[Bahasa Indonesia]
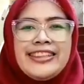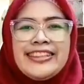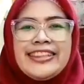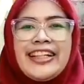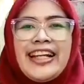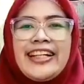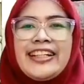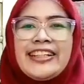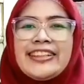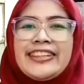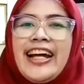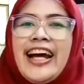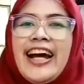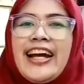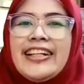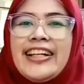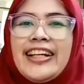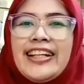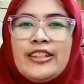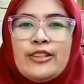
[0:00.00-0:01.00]
channel
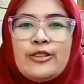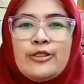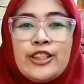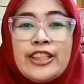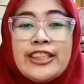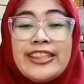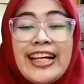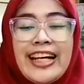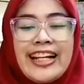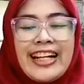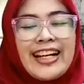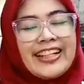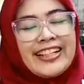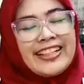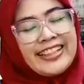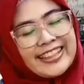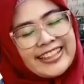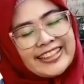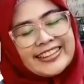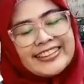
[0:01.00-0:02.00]
TH Delit
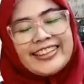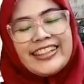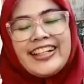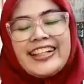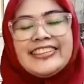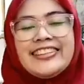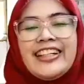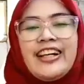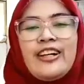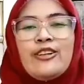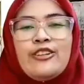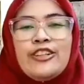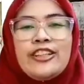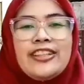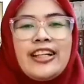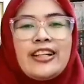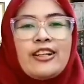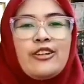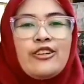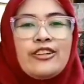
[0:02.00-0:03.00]
Kulineran Jelajah
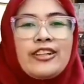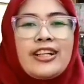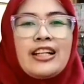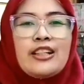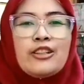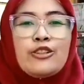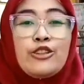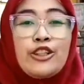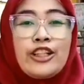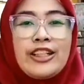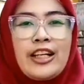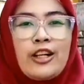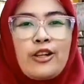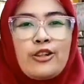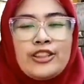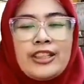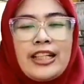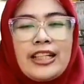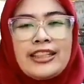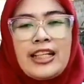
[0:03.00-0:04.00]
kuliner lokal, kuliner
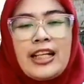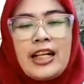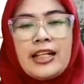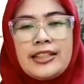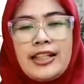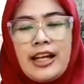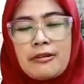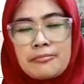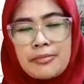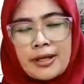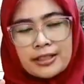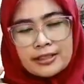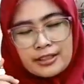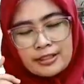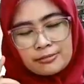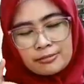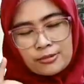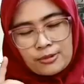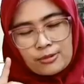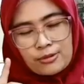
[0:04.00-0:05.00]
Nusantara yang
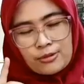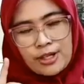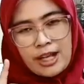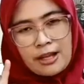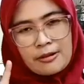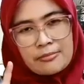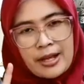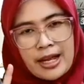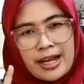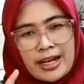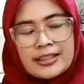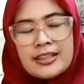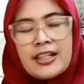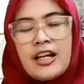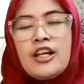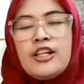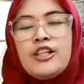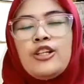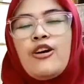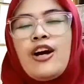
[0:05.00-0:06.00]
pasti murah banget
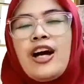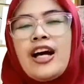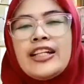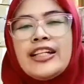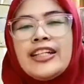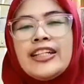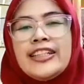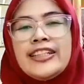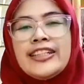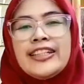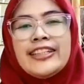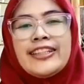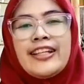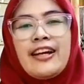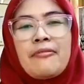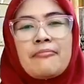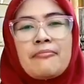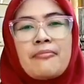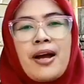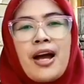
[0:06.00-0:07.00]
Yuk hari ini
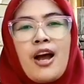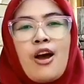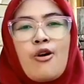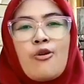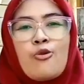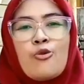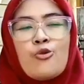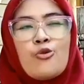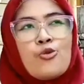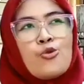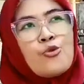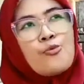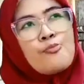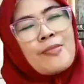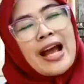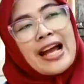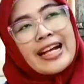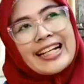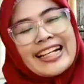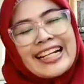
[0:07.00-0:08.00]
kita mau
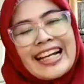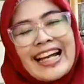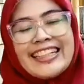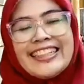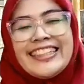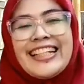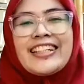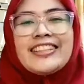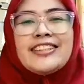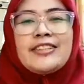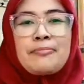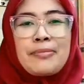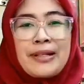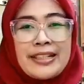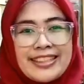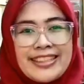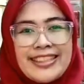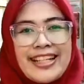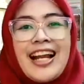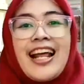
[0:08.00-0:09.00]
makan yang
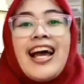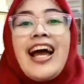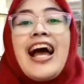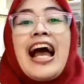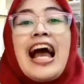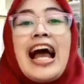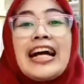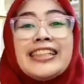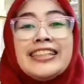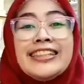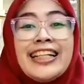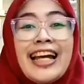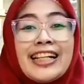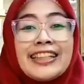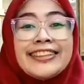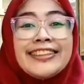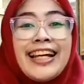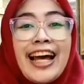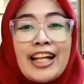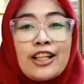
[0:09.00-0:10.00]
spesial
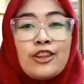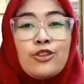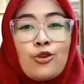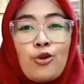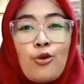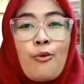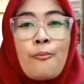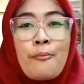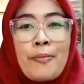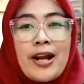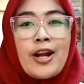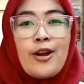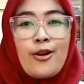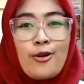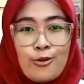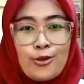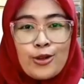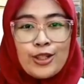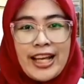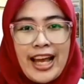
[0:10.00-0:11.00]
Hanya satu
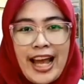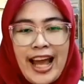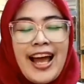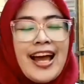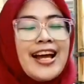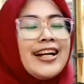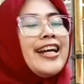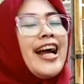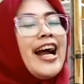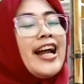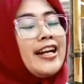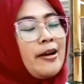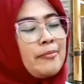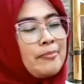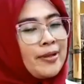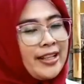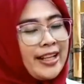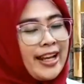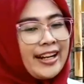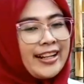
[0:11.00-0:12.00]
menu ya, nggak ada
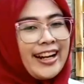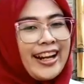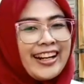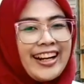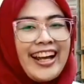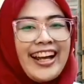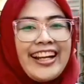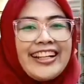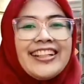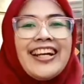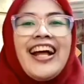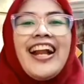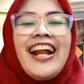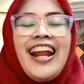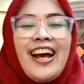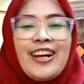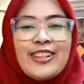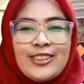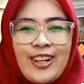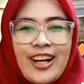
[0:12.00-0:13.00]
pilihan yang lain
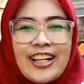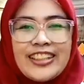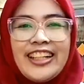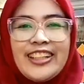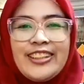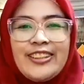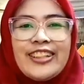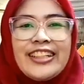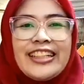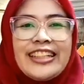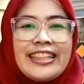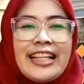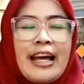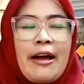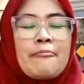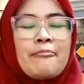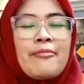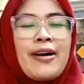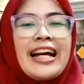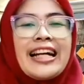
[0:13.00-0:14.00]
Langsung aja yuk
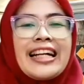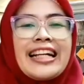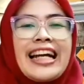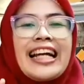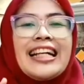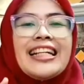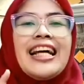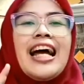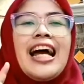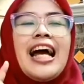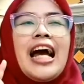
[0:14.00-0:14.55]
kita makan